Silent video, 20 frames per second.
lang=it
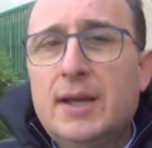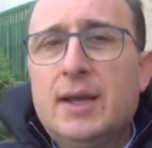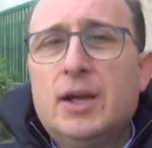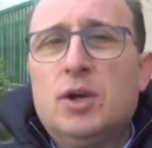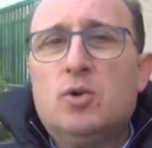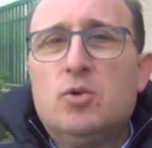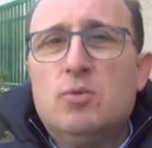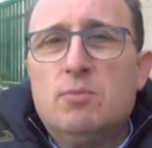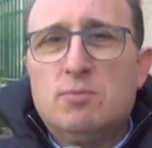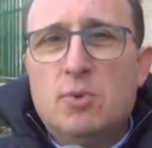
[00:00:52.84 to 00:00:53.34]

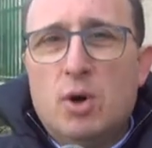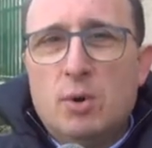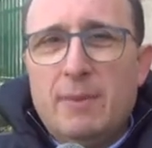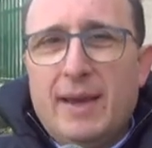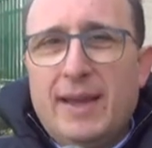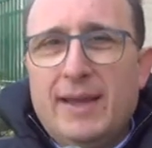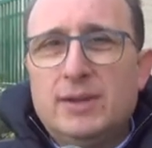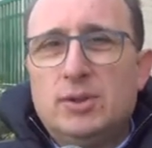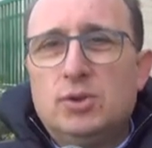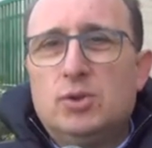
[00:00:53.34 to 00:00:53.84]
un
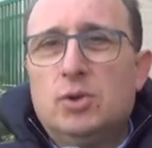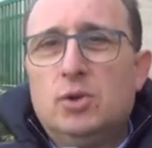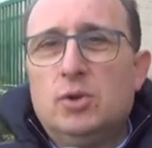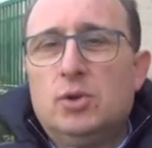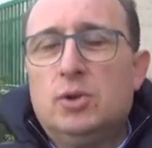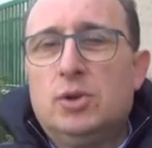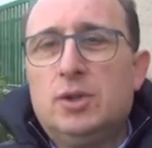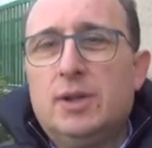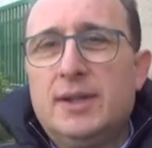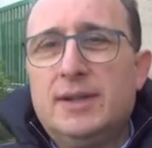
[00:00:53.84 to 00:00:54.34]

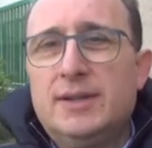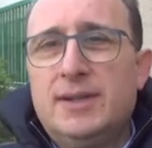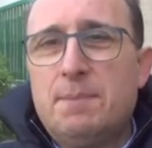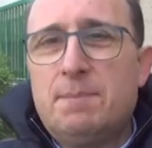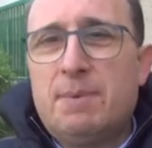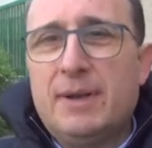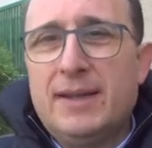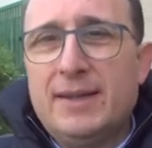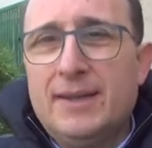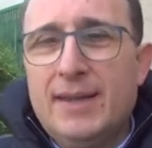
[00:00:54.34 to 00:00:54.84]
momento eh, di
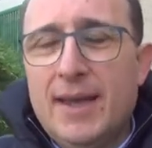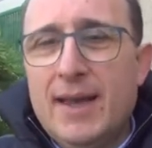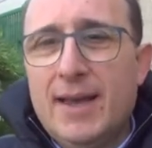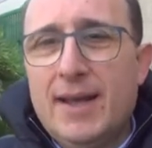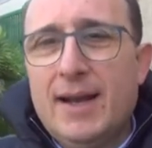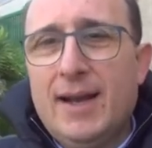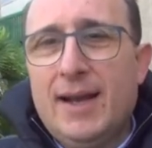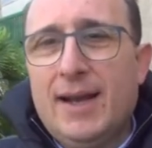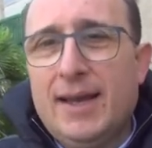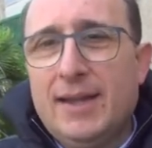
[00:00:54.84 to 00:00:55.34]

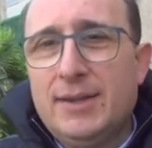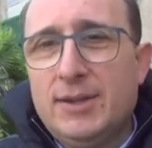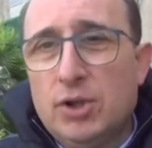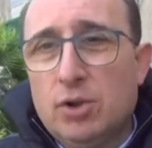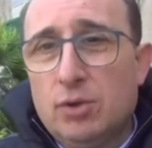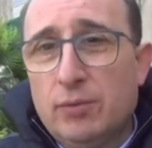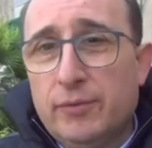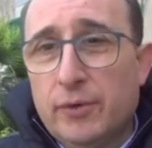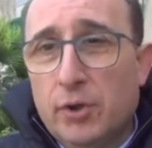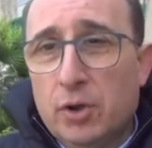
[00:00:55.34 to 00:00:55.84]
preghiera e di
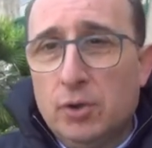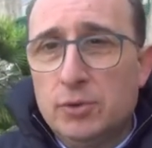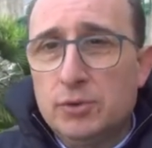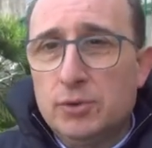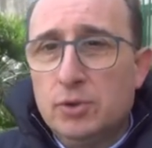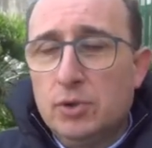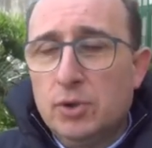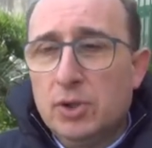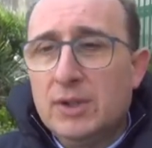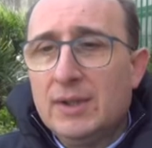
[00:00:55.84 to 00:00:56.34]

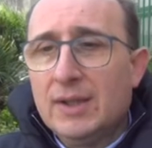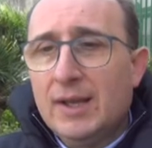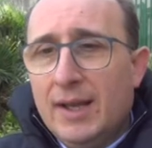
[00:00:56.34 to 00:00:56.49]
confronto.